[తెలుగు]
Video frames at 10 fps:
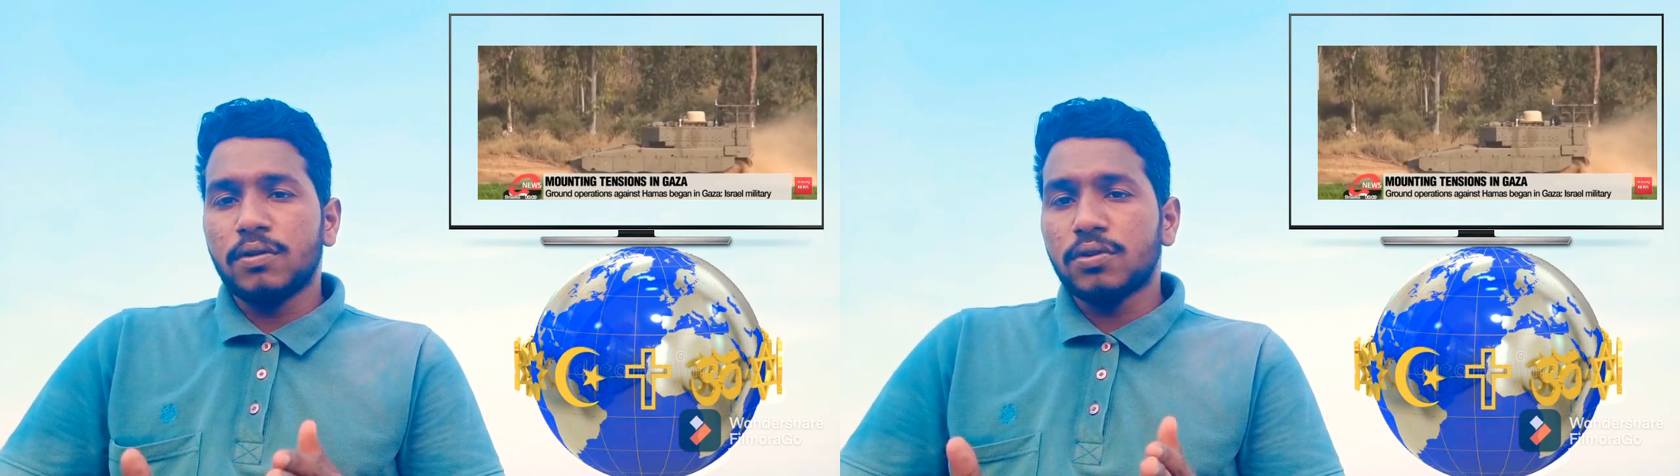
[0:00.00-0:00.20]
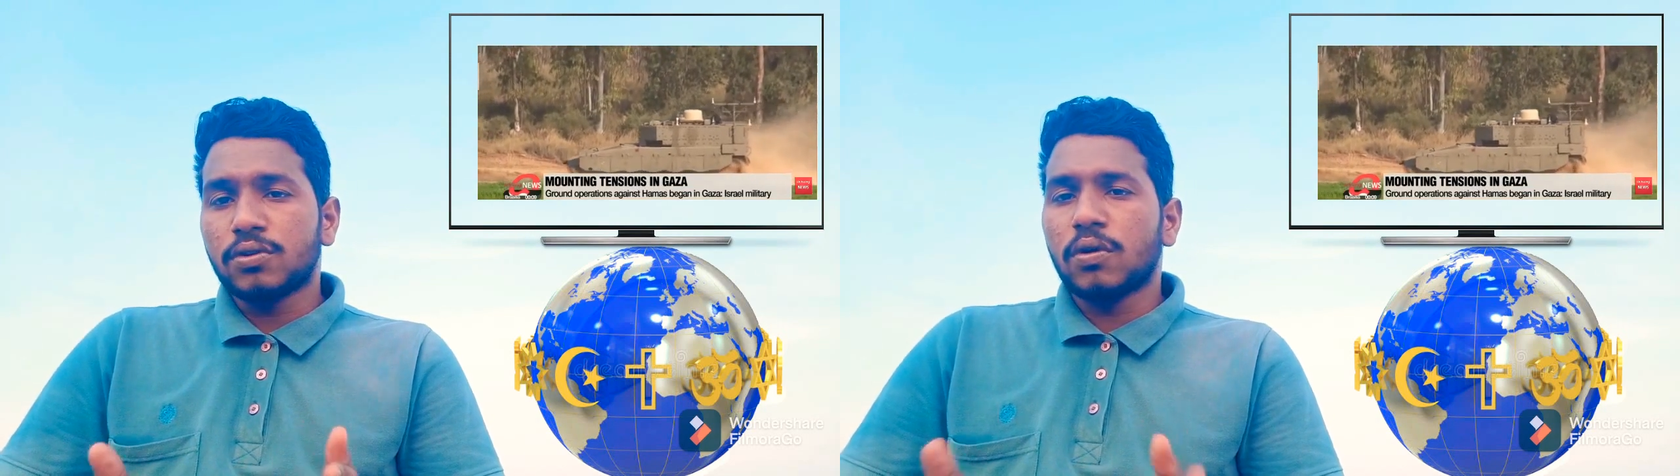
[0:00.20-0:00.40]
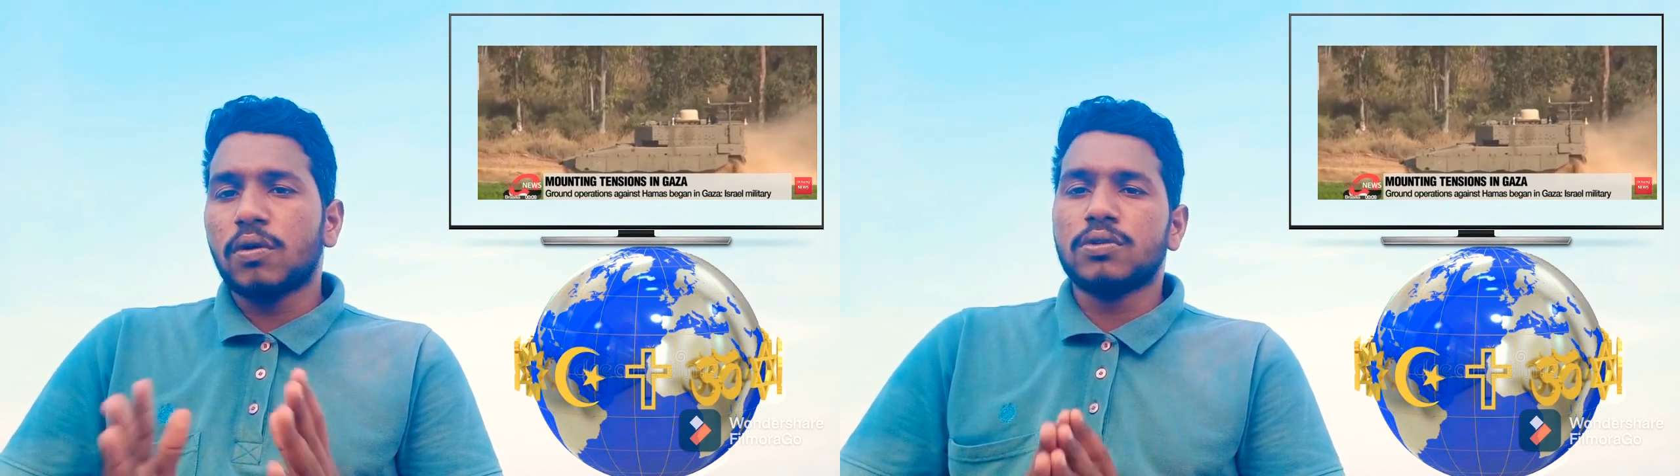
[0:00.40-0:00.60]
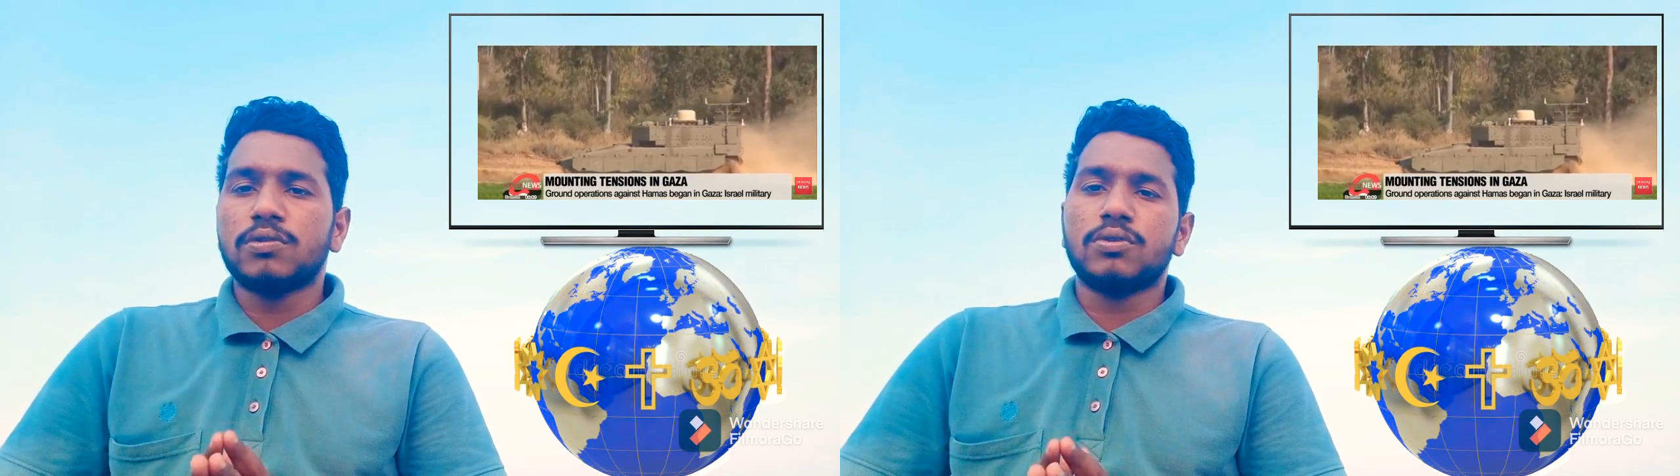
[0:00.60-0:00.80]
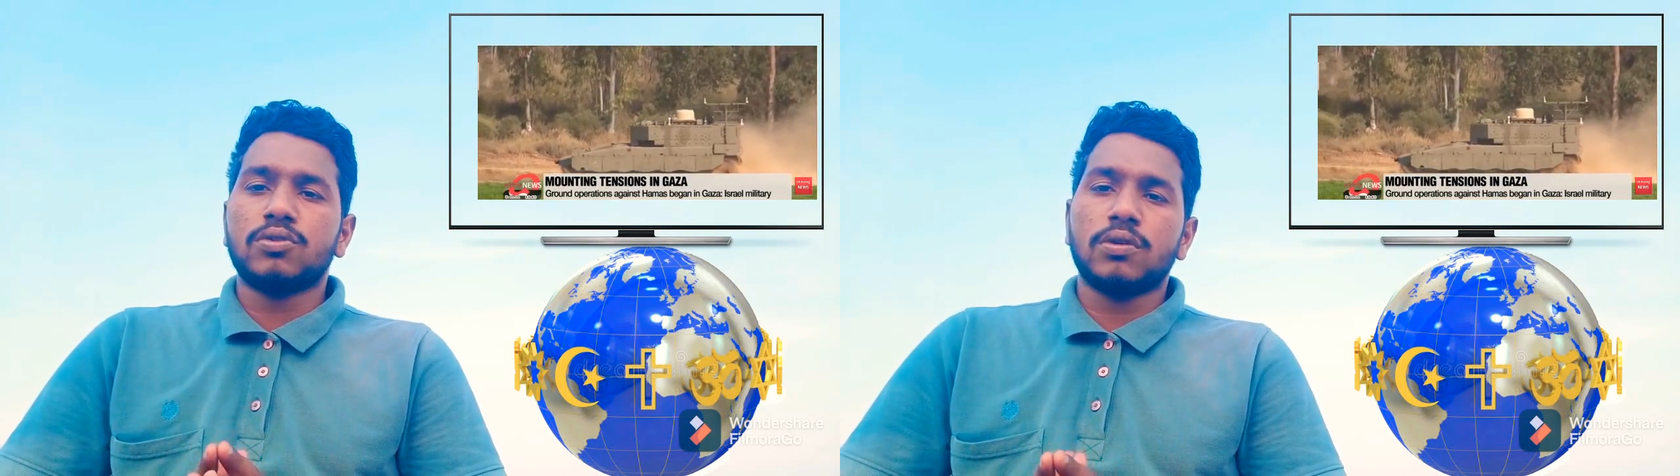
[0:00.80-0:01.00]
న్యూస్లో కూడా
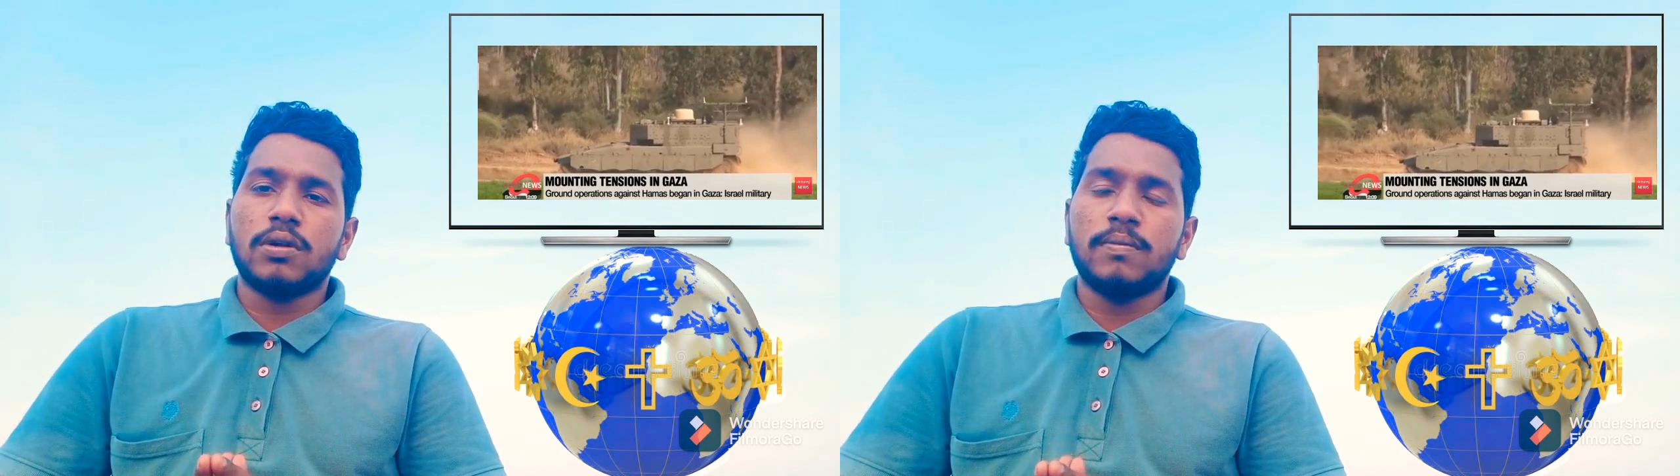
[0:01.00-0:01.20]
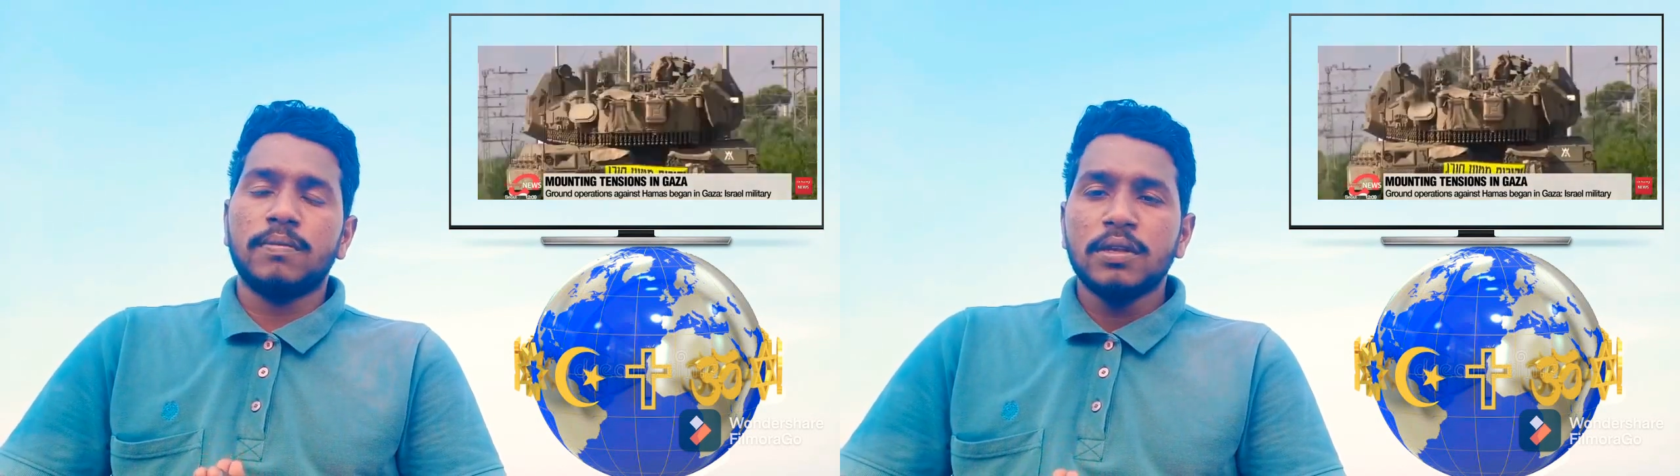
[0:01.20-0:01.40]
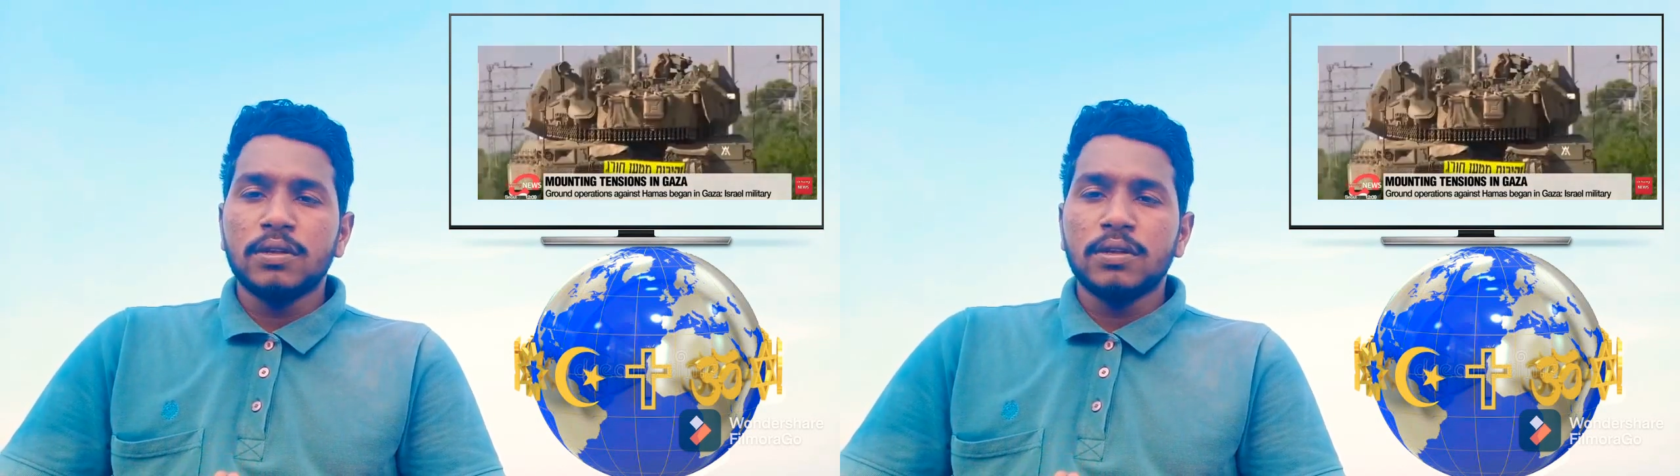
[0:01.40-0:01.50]
చూస్తున్నాం